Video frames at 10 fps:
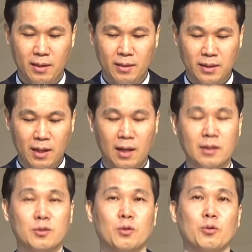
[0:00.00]
사랑하는
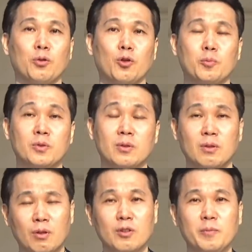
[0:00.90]
성도 여러분,
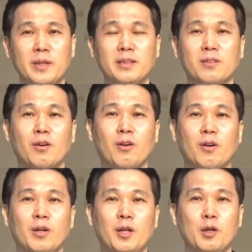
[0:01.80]
그런 의미에서
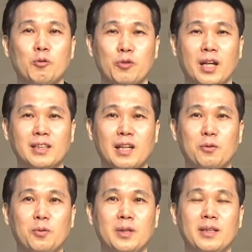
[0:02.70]
우리가
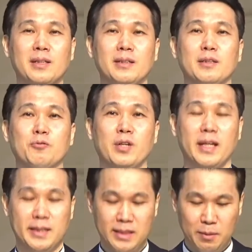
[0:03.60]
살고 있는
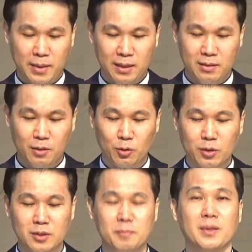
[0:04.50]
우리의 집안은
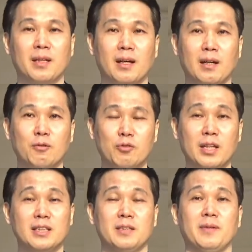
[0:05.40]
어떻습니까? 우리의
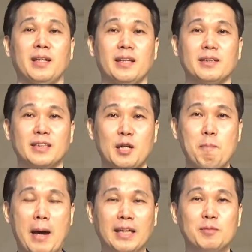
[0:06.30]
집안에는 참
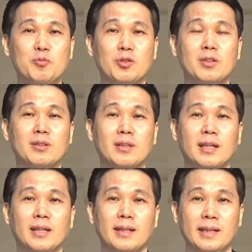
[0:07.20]
많은
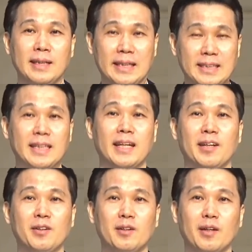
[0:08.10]
물건들이
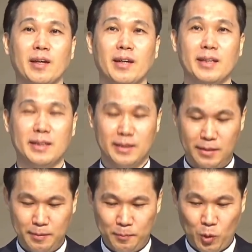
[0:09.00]
있잖아요. 예,
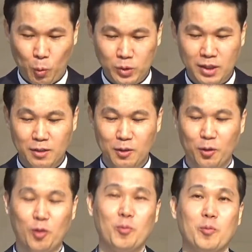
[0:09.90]
옷장을
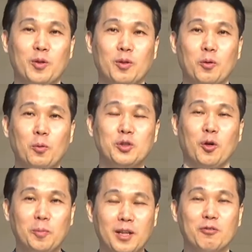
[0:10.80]
열어보면 옷이
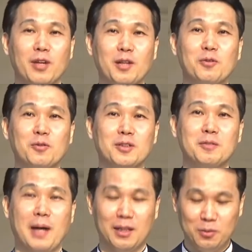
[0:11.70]
없다고 해도 그
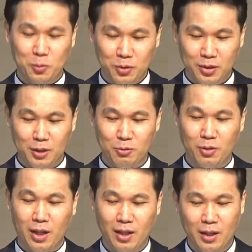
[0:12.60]
많은 옷들이
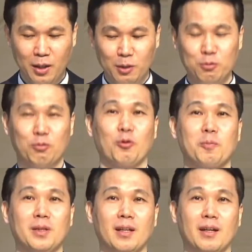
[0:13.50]
눈에
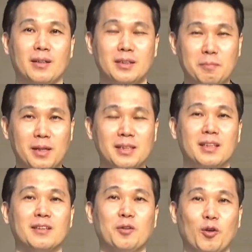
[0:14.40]
들어옵니다.
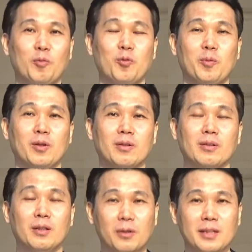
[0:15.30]
신발장을 열어보면
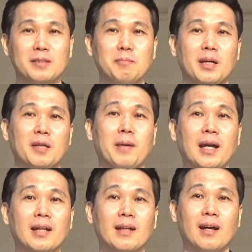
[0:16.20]
이렇게 신발이
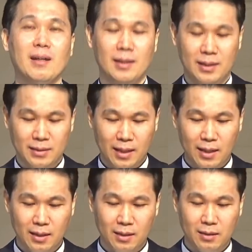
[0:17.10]
많았나
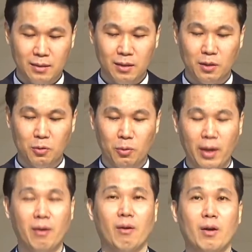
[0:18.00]
생각이 들기도
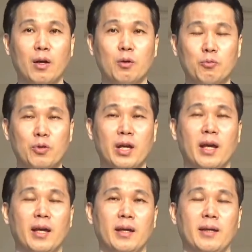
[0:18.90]
해요.
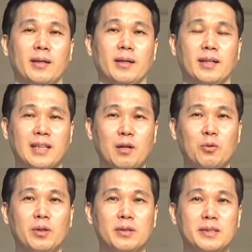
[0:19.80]
우리가 살고
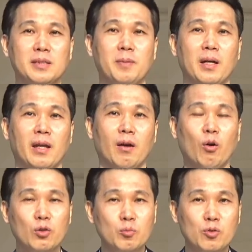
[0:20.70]
있는 집안의
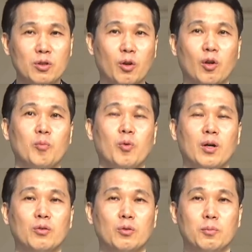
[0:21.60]
어느 문을
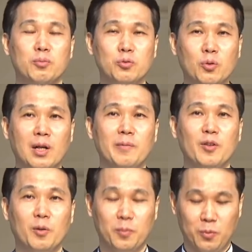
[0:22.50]
열어보아도 부족함이
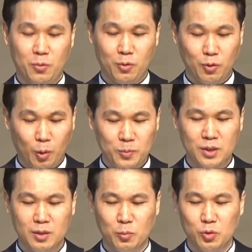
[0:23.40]
없고
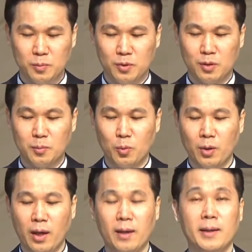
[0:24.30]
넘치는 모습들을
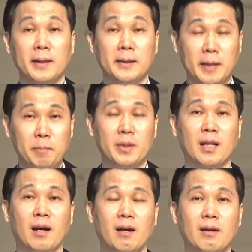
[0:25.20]
보게
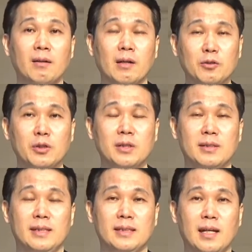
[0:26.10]
됩니다. 그래서
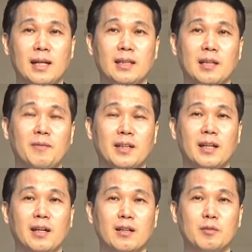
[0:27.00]
이사할
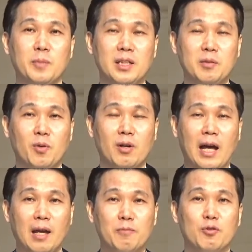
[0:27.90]
때마다 그 미니멀
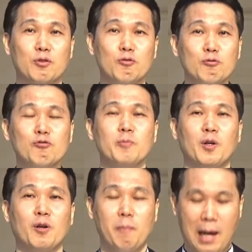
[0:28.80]
라이프를
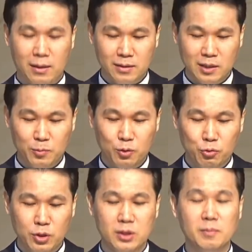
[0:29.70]
꿈꾸며 많은 짐을
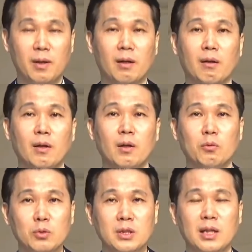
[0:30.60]
줄이지만
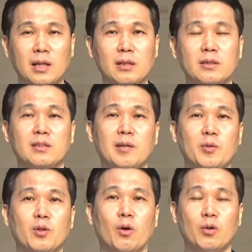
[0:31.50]
또 시간이
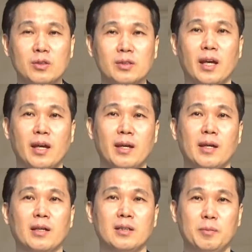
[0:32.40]
지나면 어느새
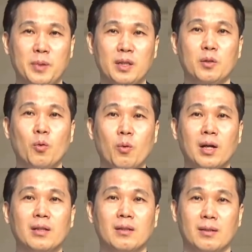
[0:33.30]
그 빈
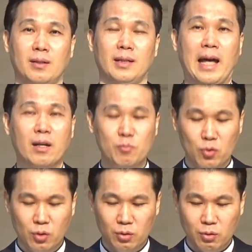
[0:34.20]
공간들을 다른
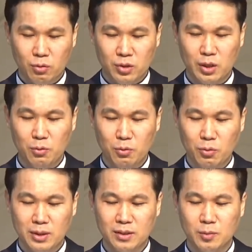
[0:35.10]
물건들로 채우고
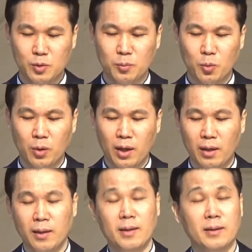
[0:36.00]
있음을 보게
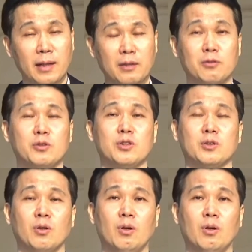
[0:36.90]
되는 것이죠.